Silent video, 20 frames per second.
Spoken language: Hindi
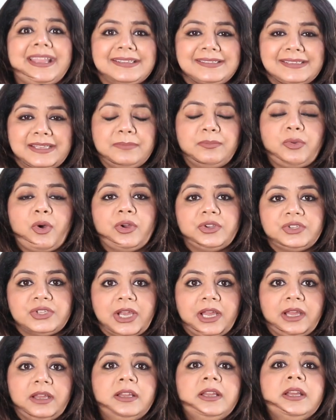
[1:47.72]
कैसे
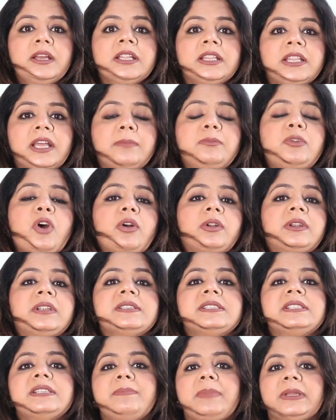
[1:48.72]
पहुंचा तब
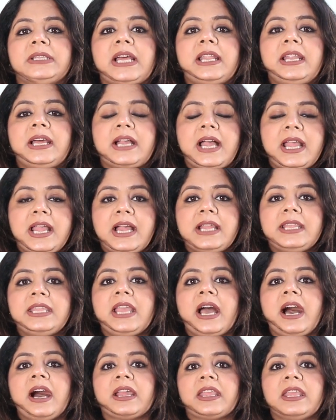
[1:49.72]
डॉक्टर्स ने पता लगाया
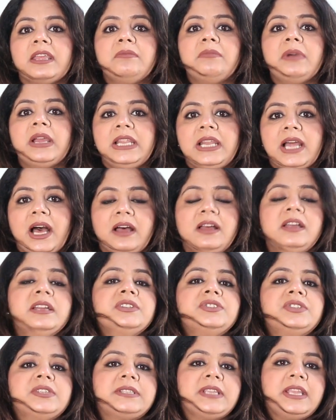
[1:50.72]
कि आखिर महिला
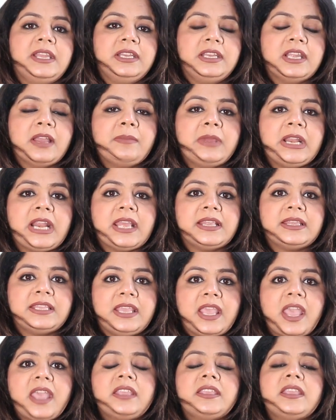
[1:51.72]
जिस एरिया में
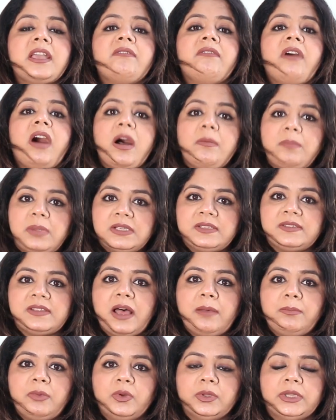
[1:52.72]
रहती है क्या वहां पर
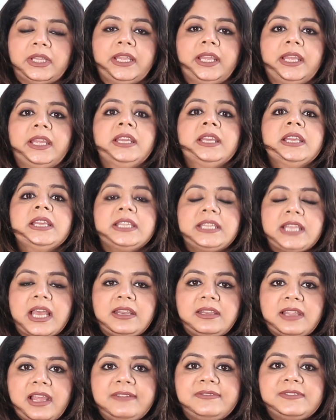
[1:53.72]
सांप होते हैं क्या
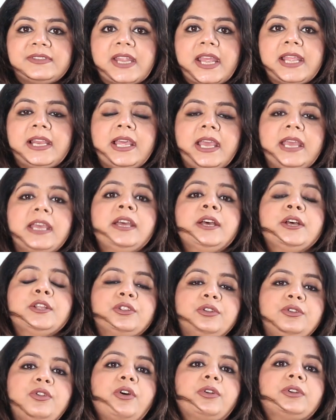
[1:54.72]
लाइफस्टाइल है
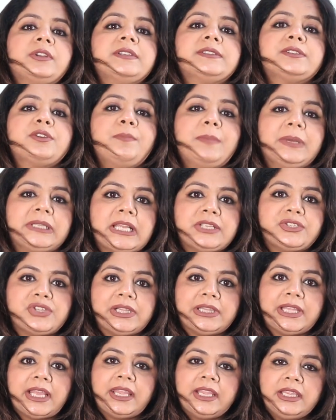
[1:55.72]
तो डॉक्टर्स को पता
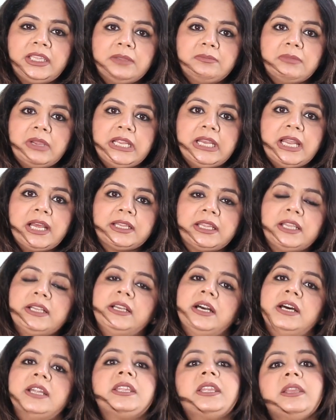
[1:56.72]
चलता है कि महिला के
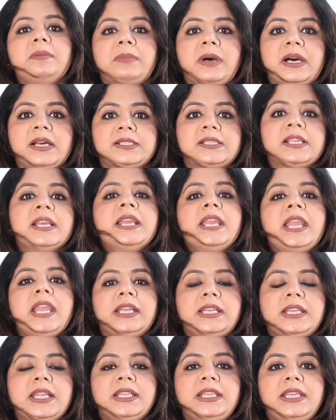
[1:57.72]
घर के पास
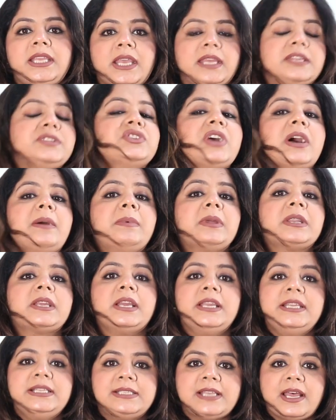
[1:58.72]
एक नदी है जहाँ पर
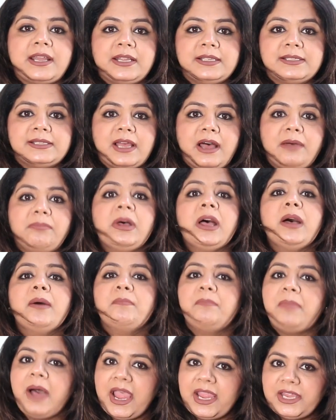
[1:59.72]
कई सारे सांप
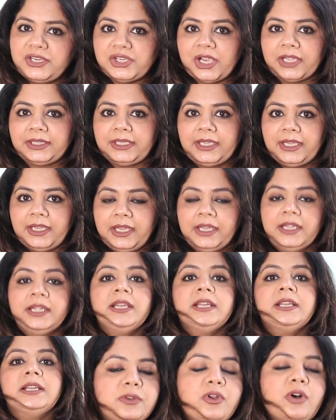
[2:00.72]
पाए जाते हैं
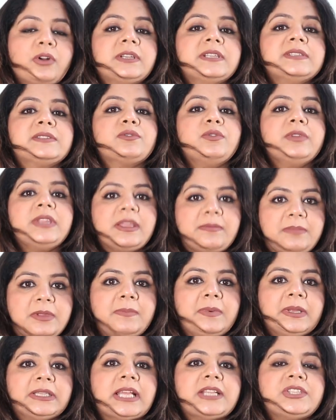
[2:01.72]
डॉक्टर्स को यह भी
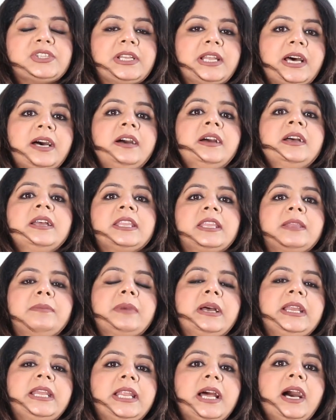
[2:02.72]
पता चला कि
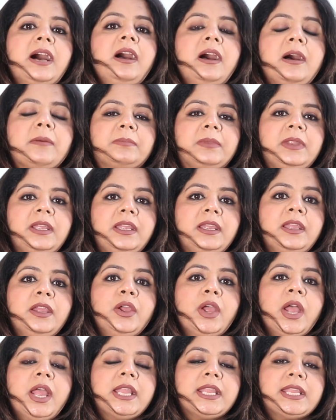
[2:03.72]
महिला अपने
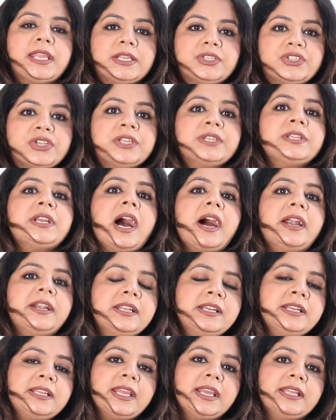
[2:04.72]
किचन
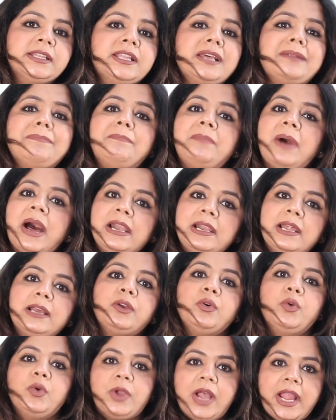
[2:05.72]
गार्डन के अंदर
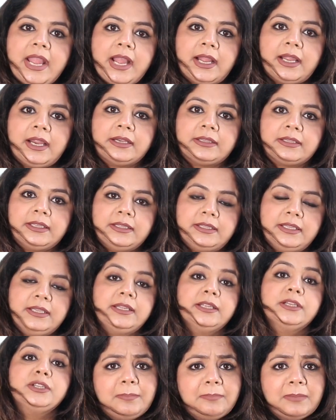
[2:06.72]
पालक उगाया करती
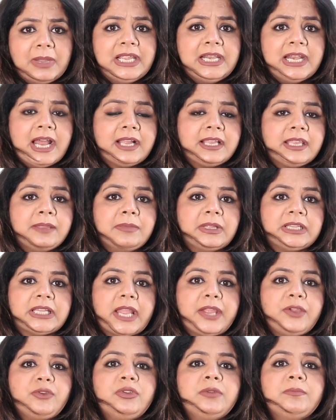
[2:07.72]
थी महिला की
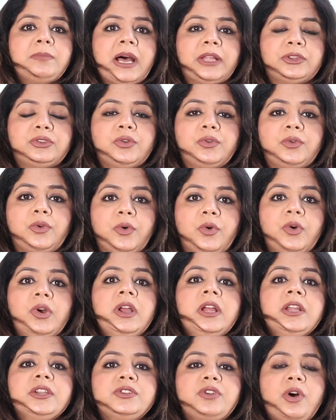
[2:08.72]
बताई हुई बातों को
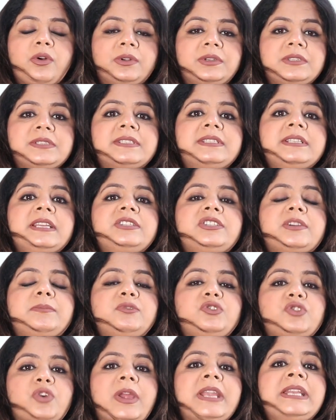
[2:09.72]
डॉक्टर्स ने
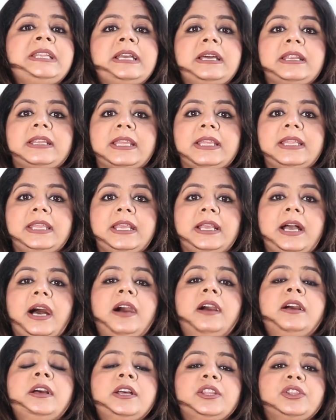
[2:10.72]
जब ज्वाइन करके
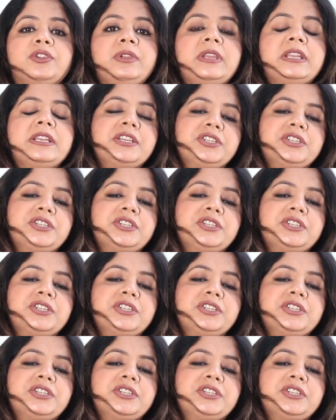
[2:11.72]
देखा तो ये